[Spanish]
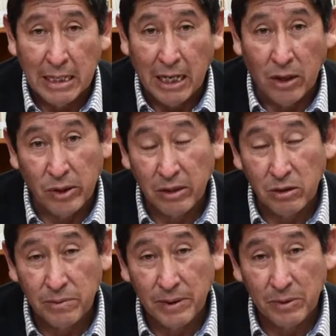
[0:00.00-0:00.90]
Ahora
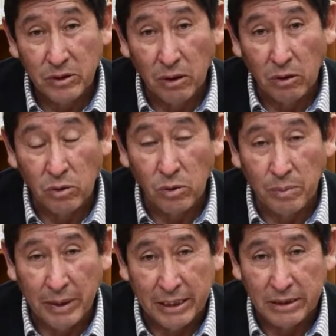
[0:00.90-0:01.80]
nos vamos a
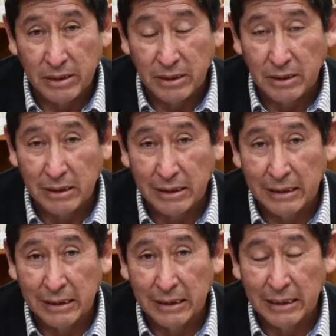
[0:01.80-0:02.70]
ocupar
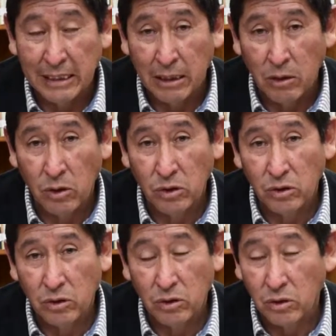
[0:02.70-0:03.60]
del
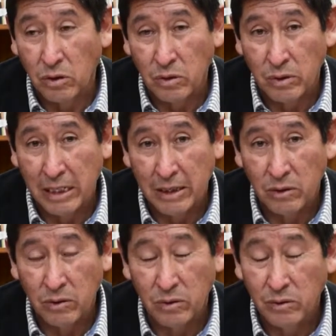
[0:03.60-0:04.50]
otro
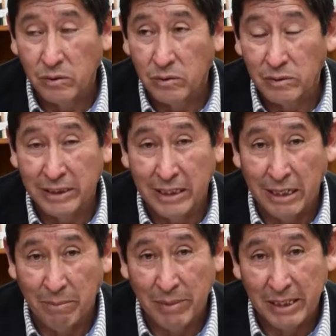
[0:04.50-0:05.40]
lado de
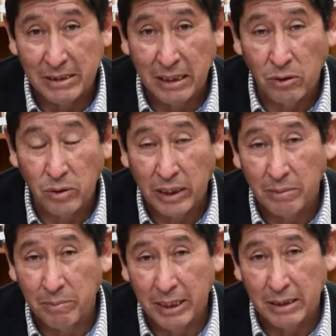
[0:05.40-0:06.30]
la Plaza
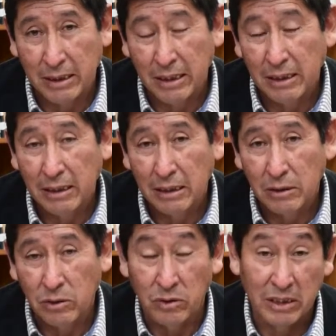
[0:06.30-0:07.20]
Jaucaipata,
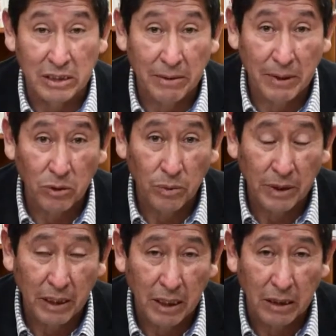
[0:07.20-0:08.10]
donde estaban
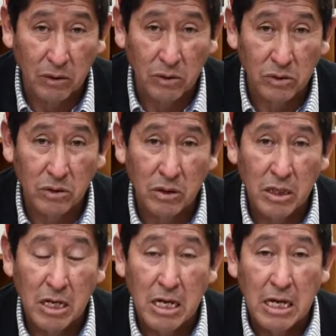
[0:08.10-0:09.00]
ubicados
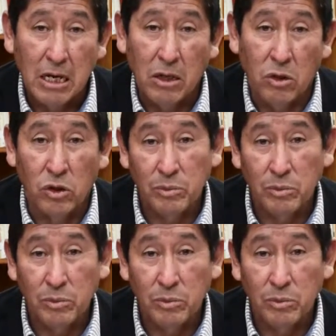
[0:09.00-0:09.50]
los